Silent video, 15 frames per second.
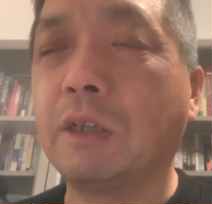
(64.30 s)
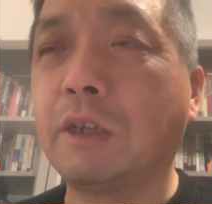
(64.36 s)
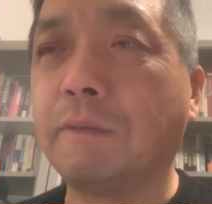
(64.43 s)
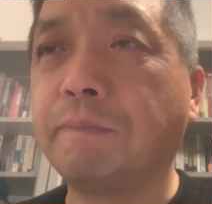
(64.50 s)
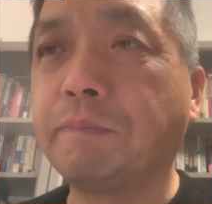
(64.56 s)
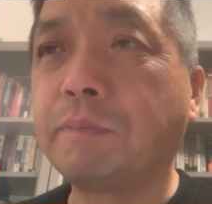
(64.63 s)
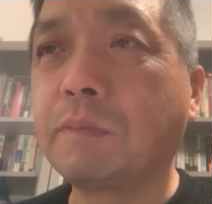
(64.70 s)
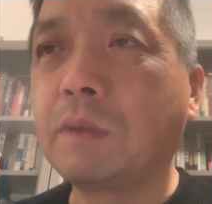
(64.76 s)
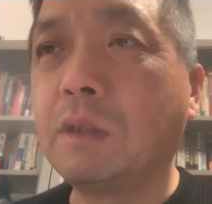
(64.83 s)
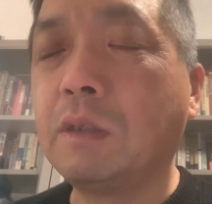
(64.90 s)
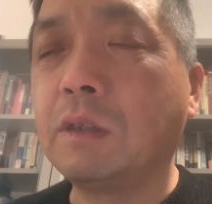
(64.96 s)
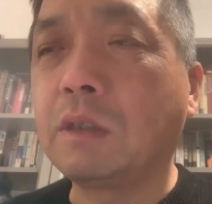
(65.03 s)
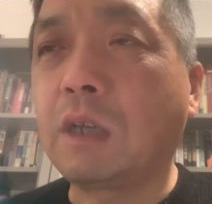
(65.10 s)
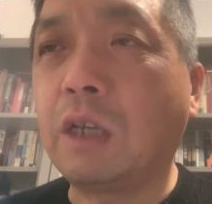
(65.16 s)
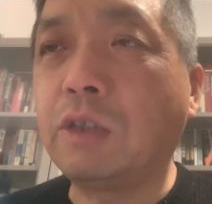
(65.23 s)
了，
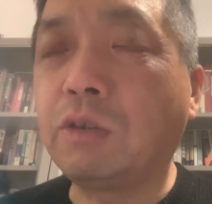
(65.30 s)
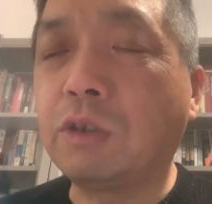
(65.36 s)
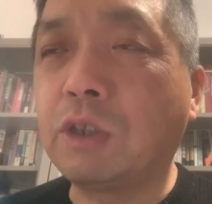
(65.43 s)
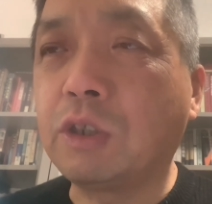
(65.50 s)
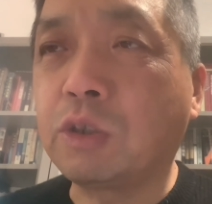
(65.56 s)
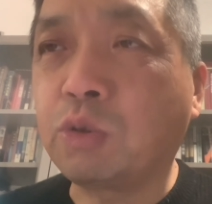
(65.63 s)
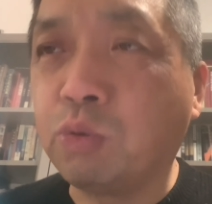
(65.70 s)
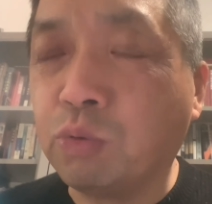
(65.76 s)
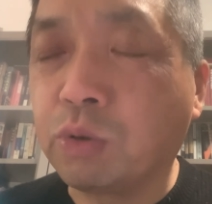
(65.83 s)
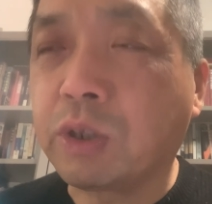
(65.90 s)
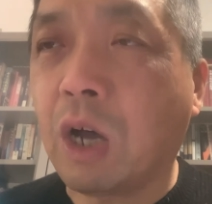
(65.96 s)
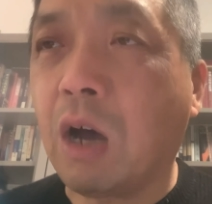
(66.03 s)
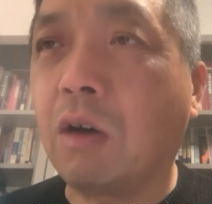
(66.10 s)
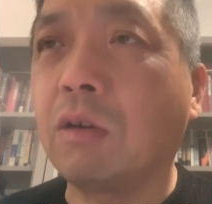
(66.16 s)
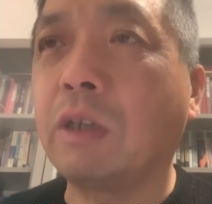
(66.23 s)
他就是吐
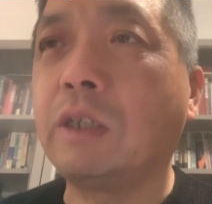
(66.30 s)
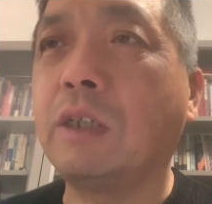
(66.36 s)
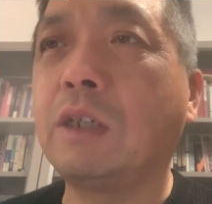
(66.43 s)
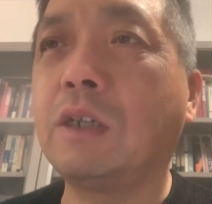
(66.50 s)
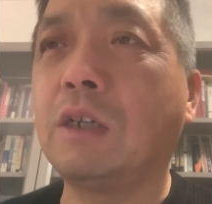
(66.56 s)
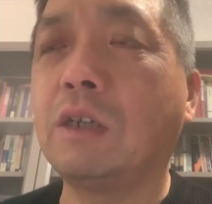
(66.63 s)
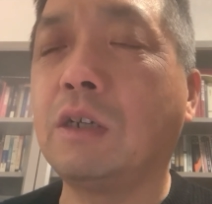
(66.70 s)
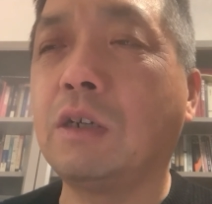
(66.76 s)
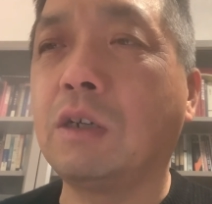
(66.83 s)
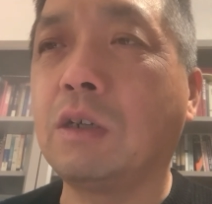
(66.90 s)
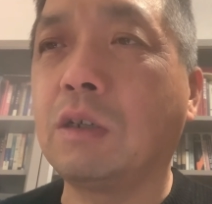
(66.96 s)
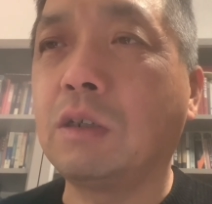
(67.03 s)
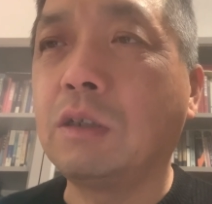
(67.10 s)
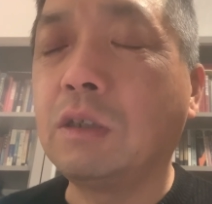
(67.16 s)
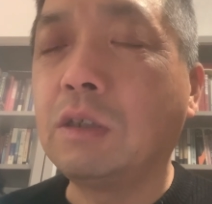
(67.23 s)
槽了一
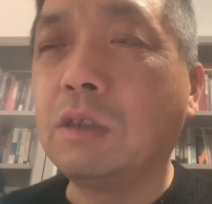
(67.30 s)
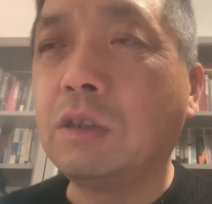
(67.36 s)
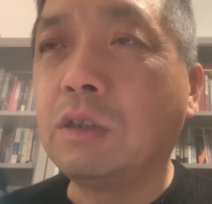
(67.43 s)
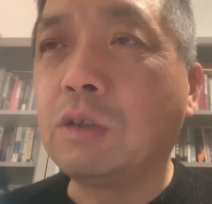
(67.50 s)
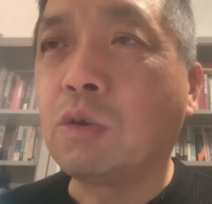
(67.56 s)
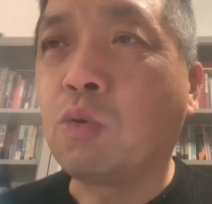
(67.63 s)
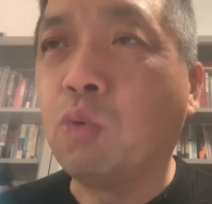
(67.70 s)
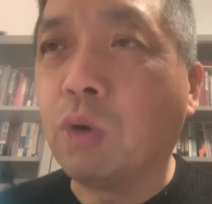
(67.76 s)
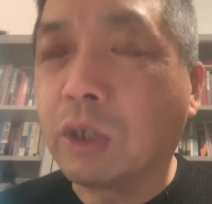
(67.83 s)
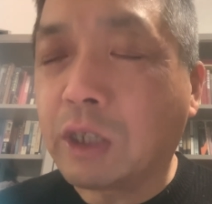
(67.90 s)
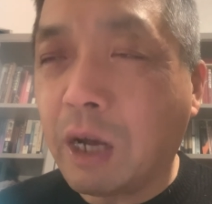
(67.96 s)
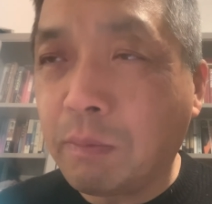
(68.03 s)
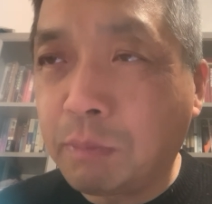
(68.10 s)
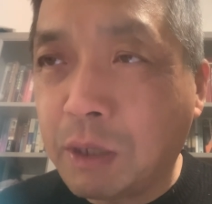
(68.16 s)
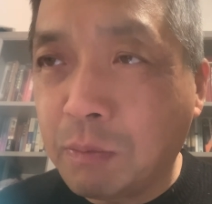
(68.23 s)
个国
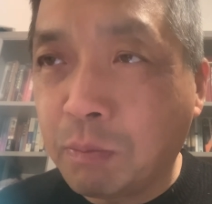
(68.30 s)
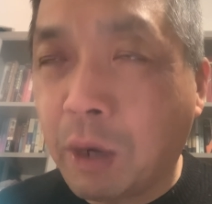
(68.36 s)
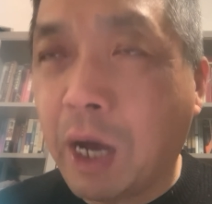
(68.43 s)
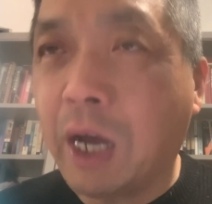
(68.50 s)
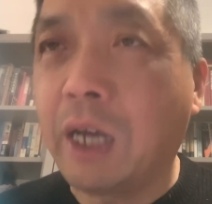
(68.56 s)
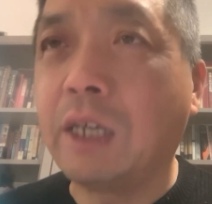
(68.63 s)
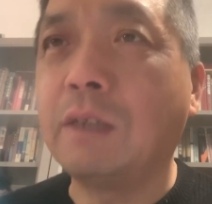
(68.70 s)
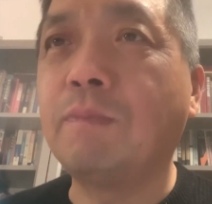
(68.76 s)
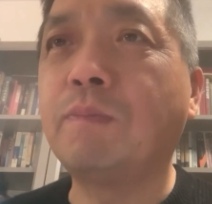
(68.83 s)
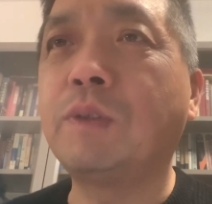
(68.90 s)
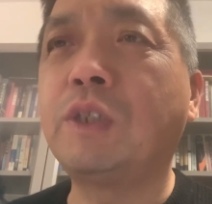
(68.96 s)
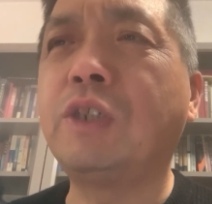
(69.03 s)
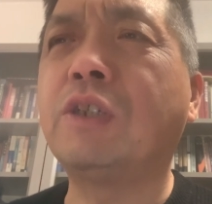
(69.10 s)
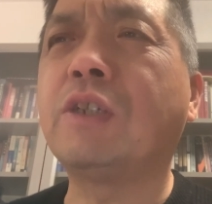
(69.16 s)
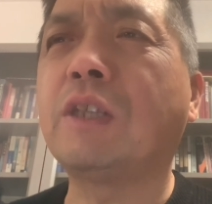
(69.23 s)
产品牌，
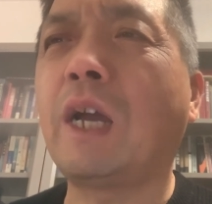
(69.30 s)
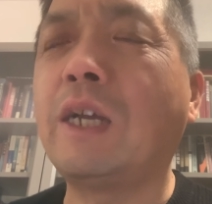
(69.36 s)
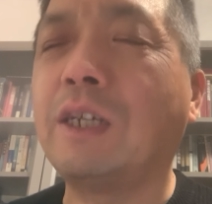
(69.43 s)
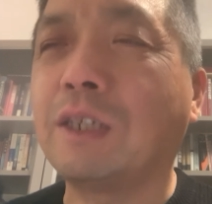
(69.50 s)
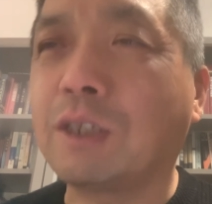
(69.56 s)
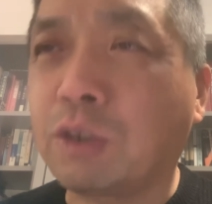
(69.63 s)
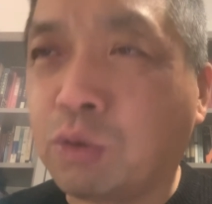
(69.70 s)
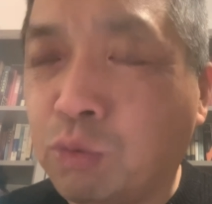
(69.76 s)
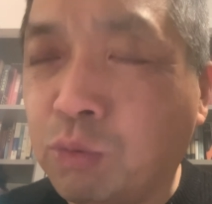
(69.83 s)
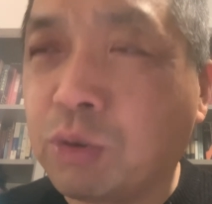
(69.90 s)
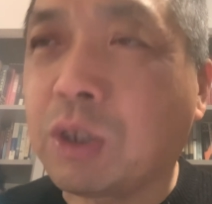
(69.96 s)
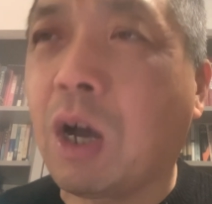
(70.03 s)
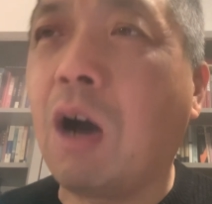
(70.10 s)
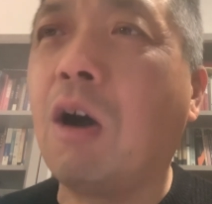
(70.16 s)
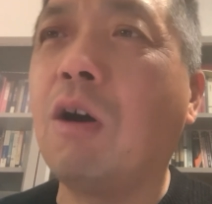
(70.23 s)
其实他也是吐
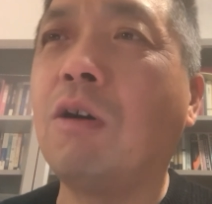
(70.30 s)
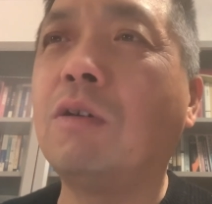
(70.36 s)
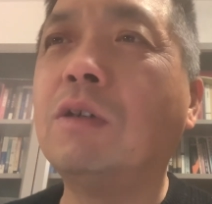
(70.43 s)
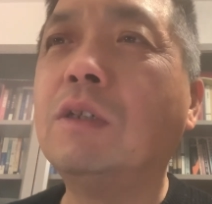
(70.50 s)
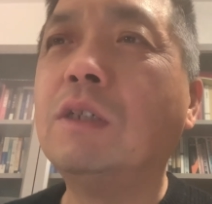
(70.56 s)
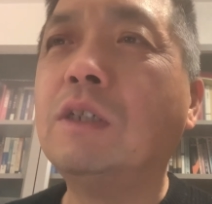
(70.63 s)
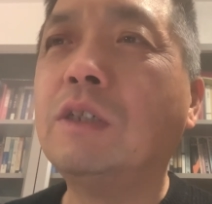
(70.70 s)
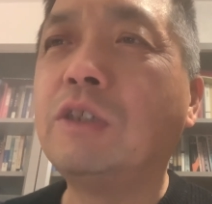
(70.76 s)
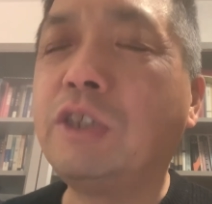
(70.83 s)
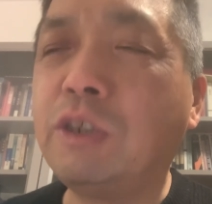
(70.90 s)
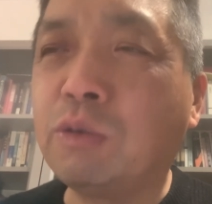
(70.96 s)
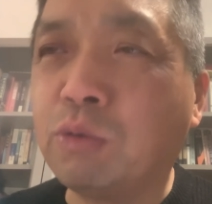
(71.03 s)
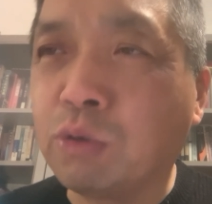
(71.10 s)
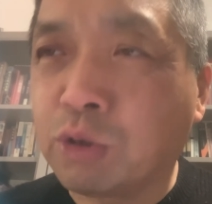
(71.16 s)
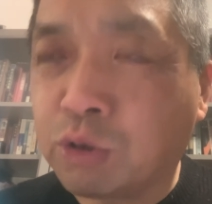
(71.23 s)
槽几
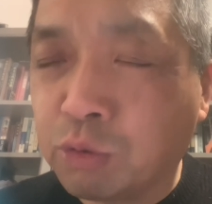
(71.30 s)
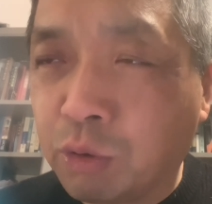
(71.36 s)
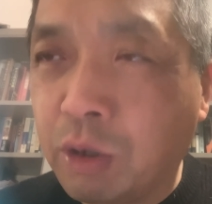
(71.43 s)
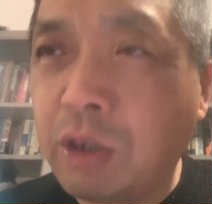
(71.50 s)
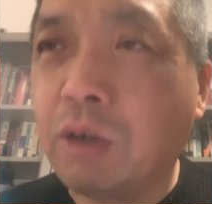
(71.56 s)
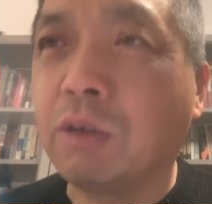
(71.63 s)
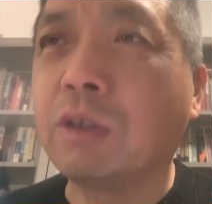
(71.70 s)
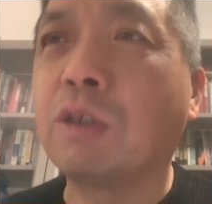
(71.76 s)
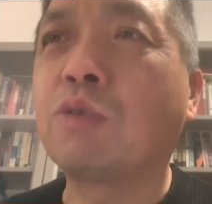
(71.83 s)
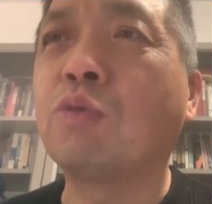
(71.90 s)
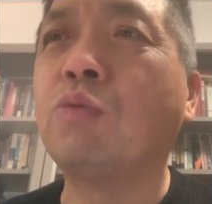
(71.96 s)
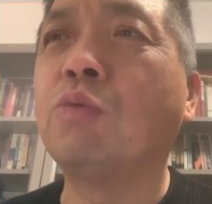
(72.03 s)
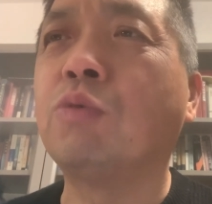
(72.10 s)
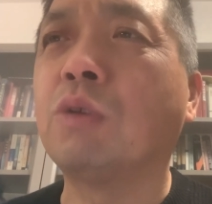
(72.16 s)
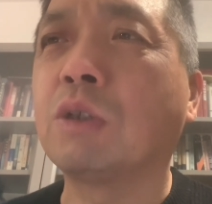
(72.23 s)
乎所有的
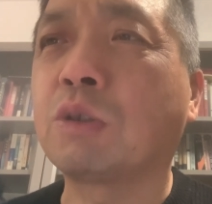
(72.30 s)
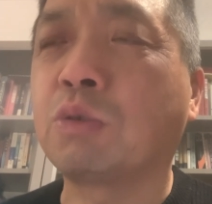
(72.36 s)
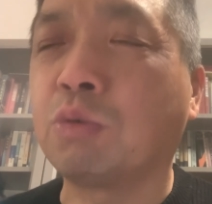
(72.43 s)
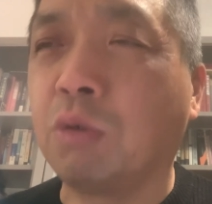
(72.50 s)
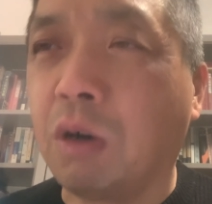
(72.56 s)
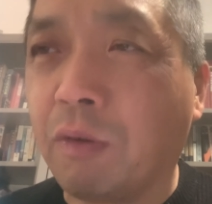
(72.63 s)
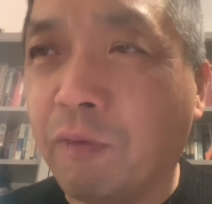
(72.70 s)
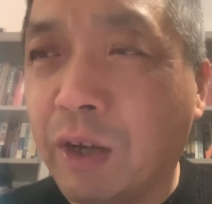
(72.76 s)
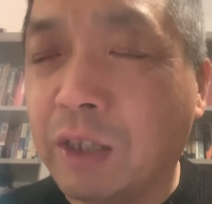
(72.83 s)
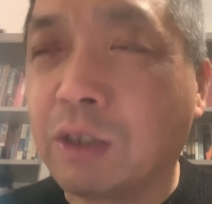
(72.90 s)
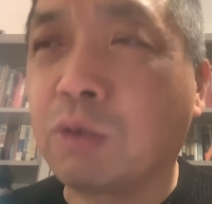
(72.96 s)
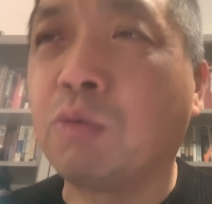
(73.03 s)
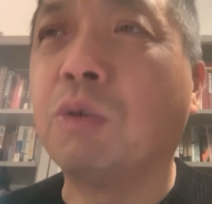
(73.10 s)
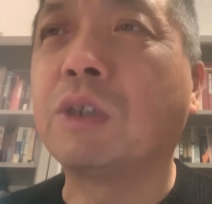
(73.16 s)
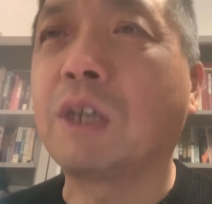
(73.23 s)
中国所谓的
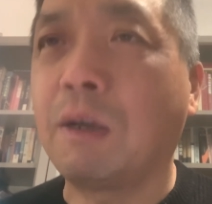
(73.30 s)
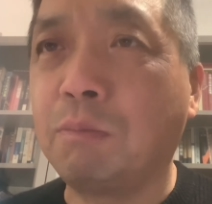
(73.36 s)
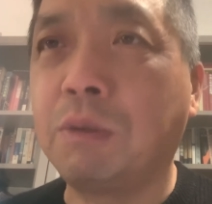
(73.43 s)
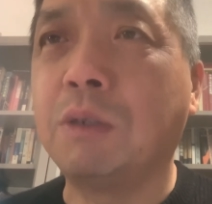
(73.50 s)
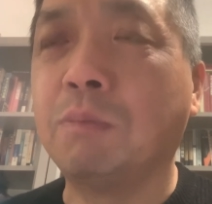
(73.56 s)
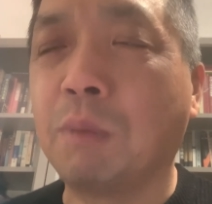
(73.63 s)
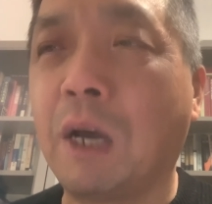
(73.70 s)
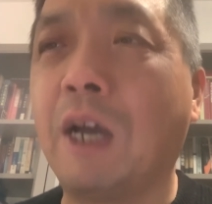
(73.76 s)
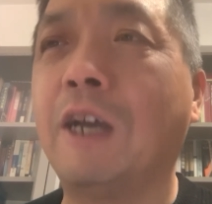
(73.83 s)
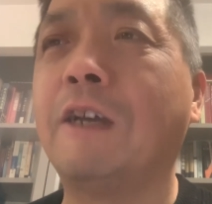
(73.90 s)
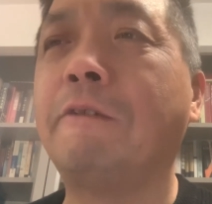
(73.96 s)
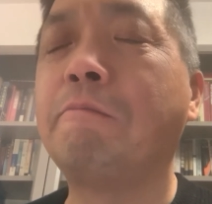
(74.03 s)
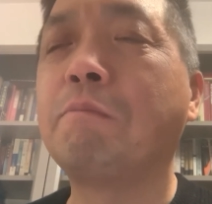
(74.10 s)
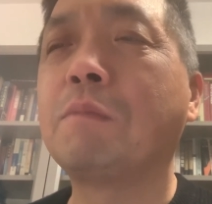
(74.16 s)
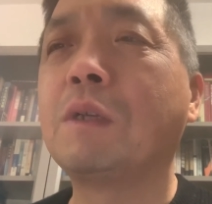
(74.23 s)
国产品
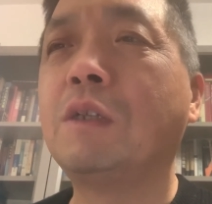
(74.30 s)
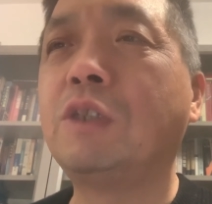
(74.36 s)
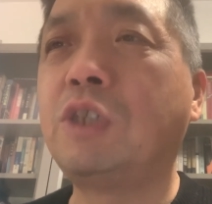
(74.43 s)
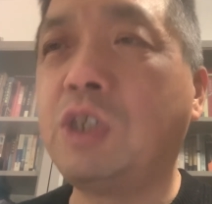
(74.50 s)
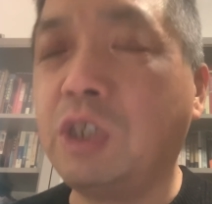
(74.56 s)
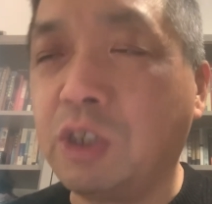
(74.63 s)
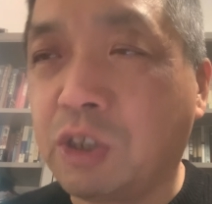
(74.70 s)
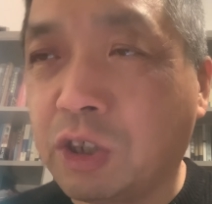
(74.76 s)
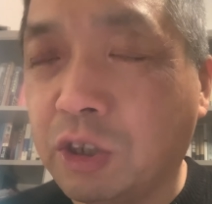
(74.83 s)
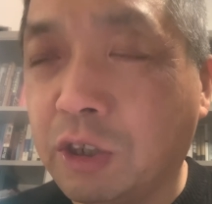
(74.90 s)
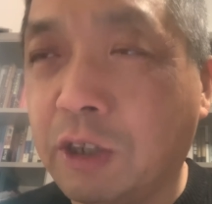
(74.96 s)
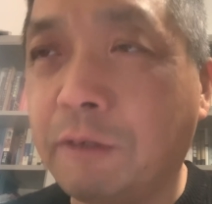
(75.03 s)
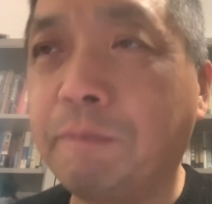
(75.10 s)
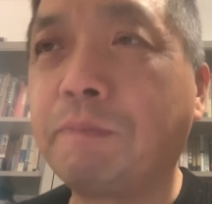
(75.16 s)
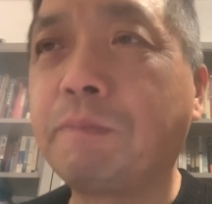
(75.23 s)
牌汽车